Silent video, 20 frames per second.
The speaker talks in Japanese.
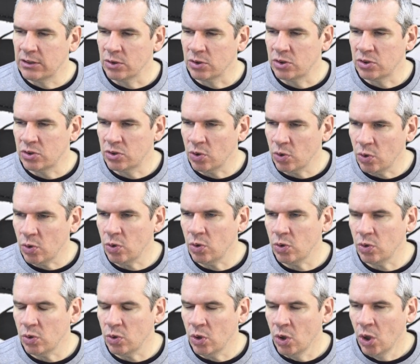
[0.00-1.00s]

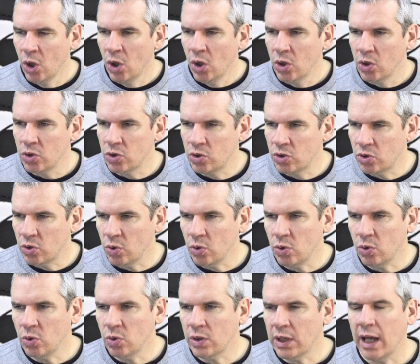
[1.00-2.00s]
そう
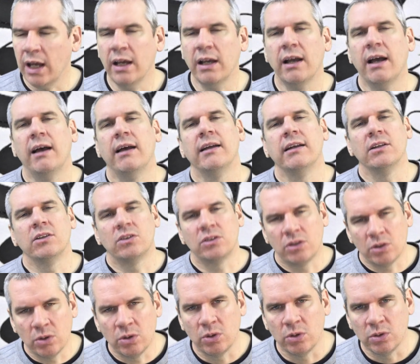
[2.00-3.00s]
考える
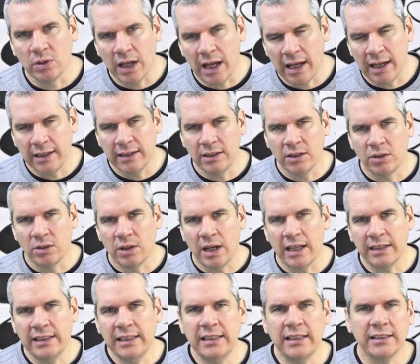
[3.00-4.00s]
と、
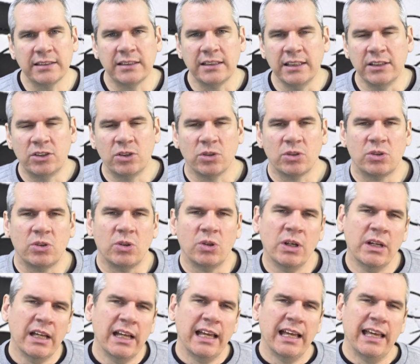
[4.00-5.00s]
アディダスにちょっと